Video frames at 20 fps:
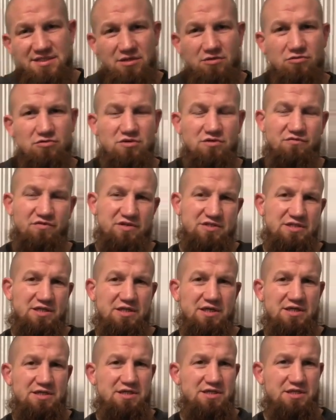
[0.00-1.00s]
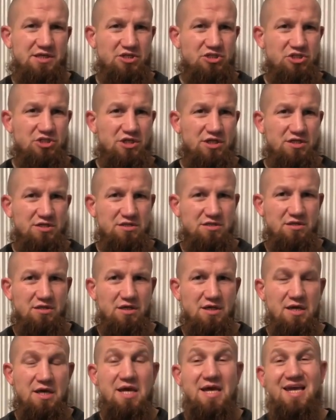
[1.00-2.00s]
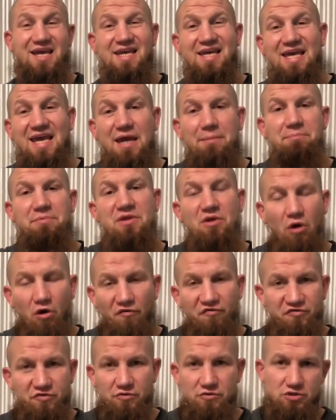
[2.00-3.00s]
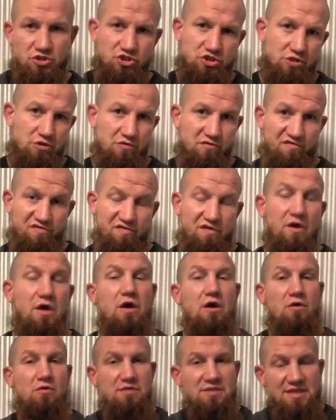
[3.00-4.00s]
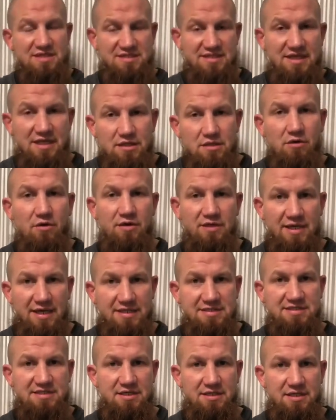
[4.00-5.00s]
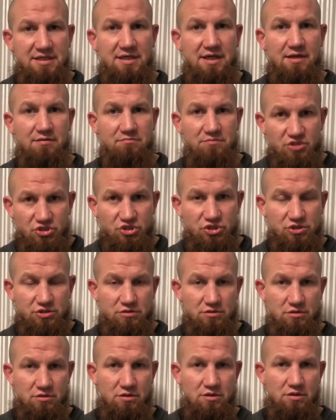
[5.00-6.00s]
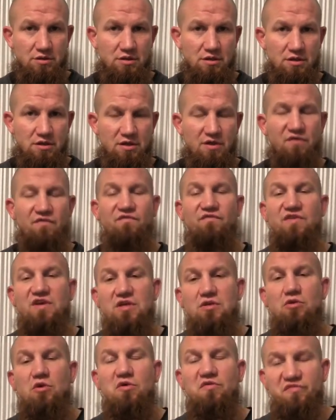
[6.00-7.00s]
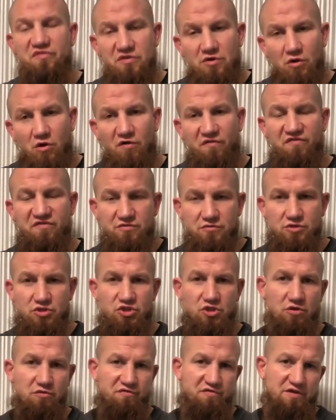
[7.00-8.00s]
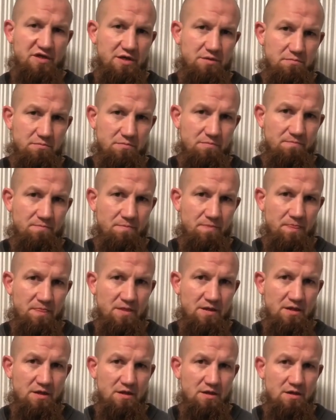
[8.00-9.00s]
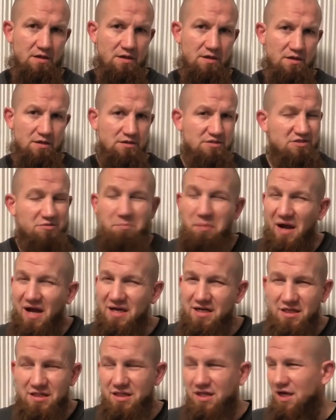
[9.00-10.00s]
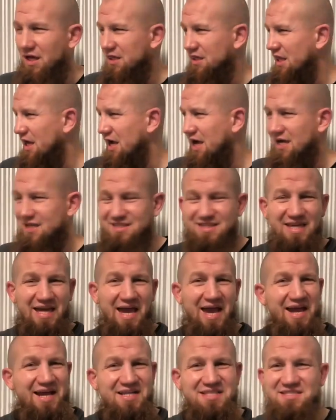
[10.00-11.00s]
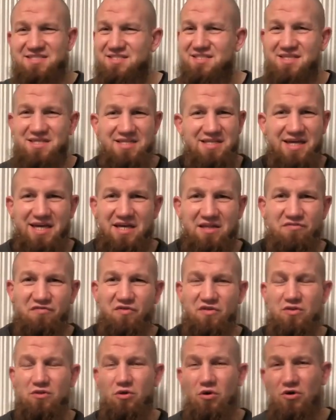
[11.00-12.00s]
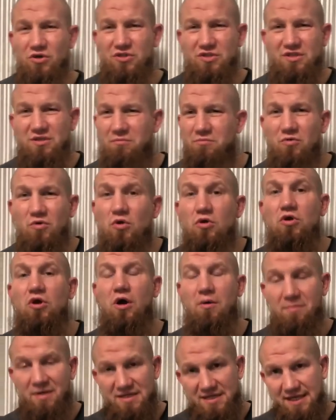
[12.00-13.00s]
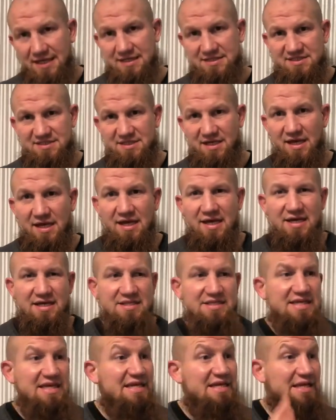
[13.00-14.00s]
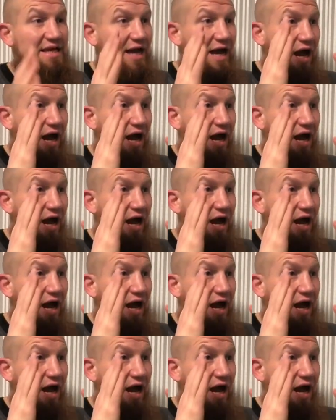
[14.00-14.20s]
Sekunde wird Allah den recht leiten. Gebt die Hoffnung nicht auf. Und das gilt auch in erster Linie an mich. Wir dürfen die Hoffnung nicht aufgeben. Subhanallah, Allah hat die Herzen gedreht von Leuten im Nullkommanix, die